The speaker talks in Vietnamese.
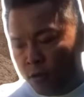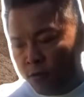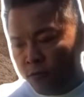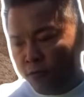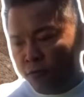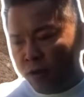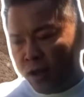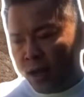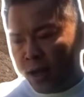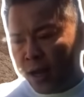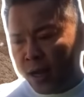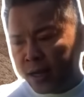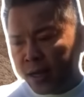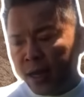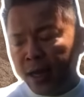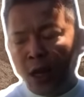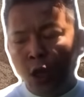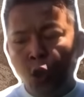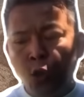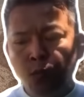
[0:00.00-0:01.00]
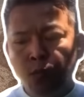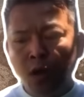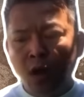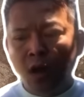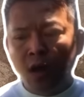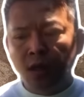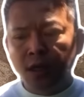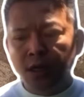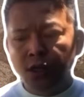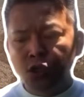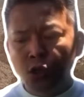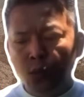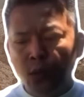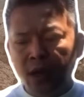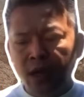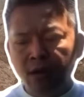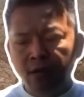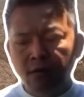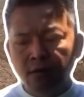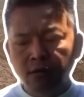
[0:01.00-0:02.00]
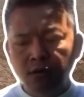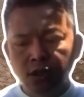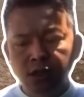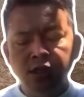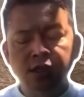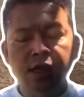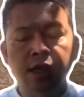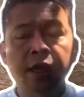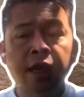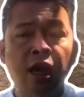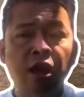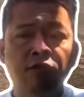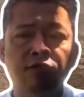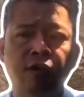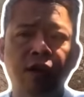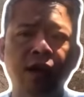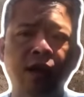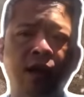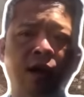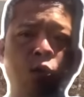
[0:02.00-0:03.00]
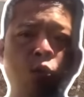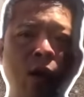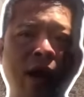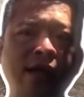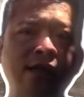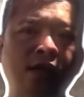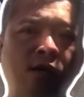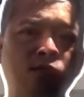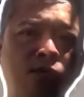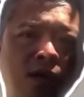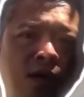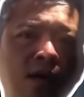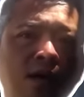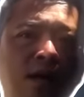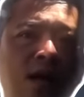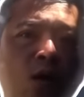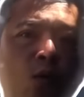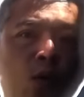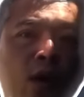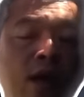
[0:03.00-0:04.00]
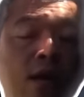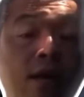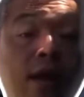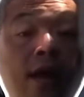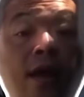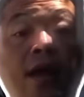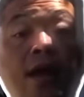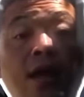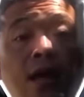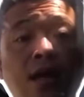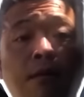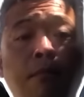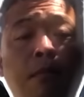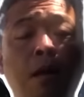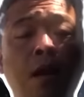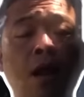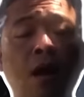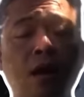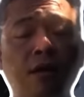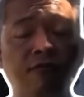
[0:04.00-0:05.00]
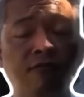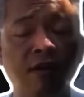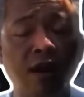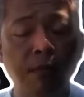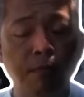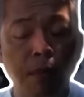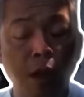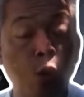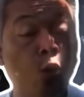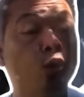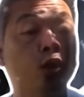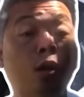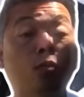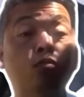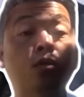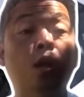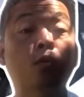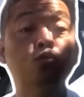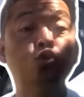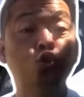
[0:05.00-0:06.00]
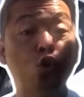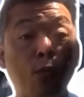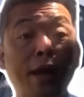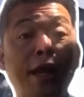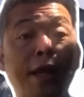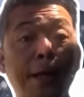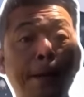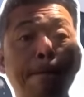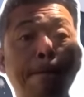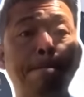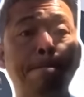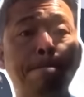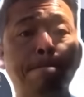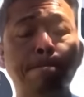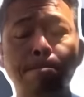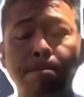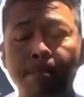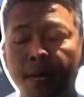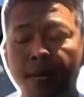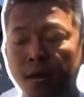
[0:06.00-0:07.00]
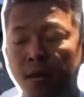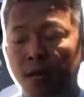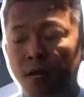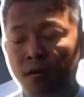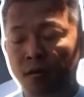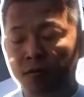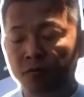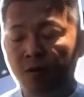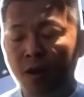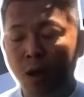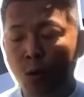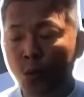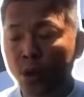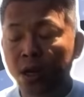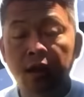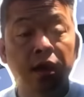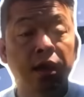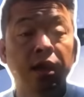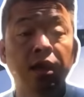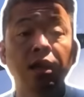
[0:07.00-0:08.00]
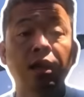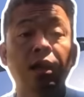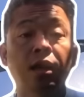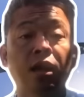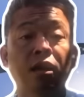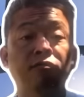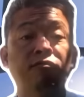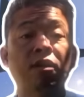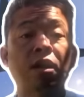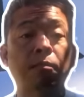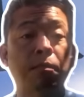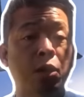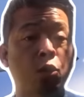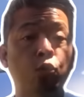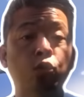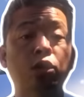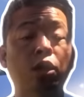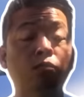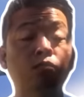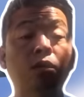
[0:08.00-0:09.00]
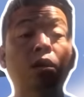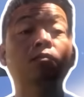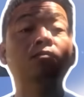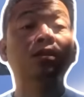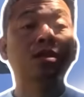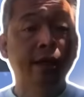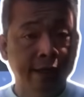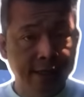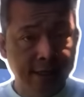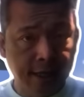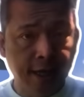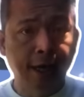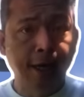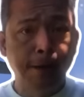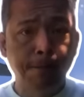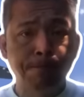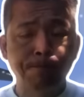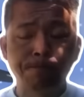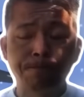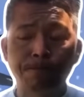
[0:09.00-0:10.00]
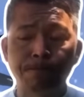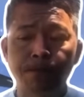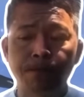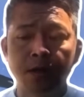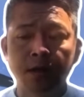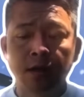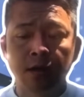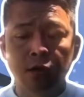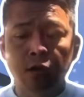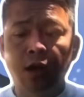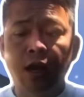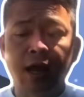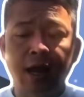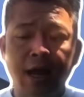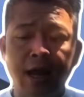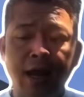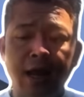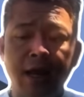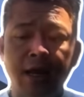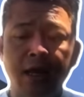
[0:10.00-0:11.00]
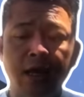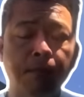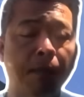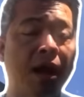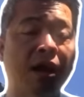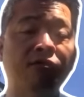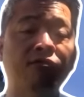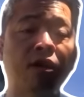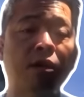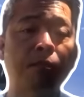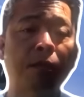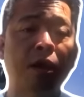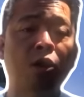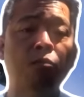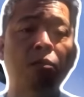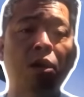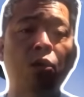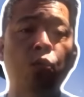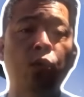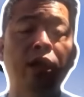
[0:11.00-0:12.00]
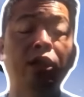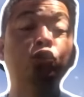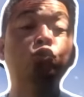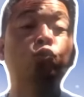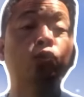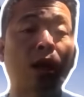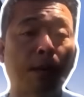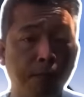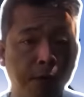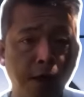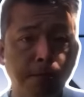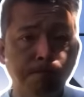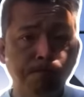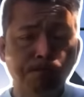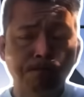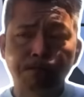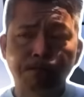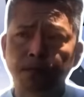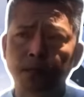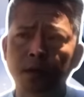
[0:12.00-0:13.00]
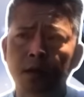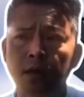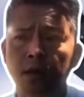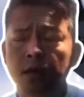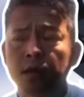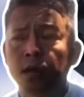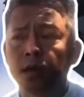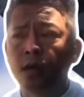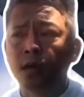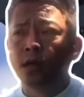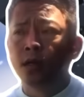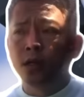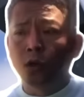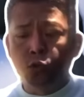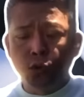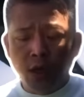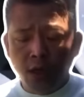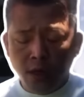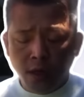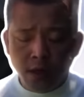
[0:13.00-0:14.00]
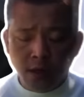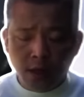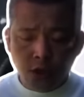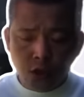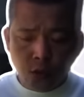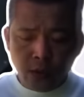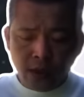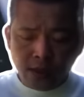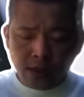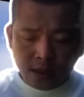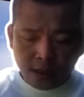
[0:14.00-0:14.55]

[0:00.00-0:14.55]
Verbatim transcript: và cái ngày hôm đó thì cho Nguyên chia sẻ các quý vị là quan trọng nhất là Nguyên để ý là lời phát biểu của Tổng thống Joe Biden và Nguyên để ý là lời phát biểu của Tổng thống Zelensky đó là hai cái bài phát biểu mà nguyên chú tâm nhất đầu tiên nhất thì trong nguyên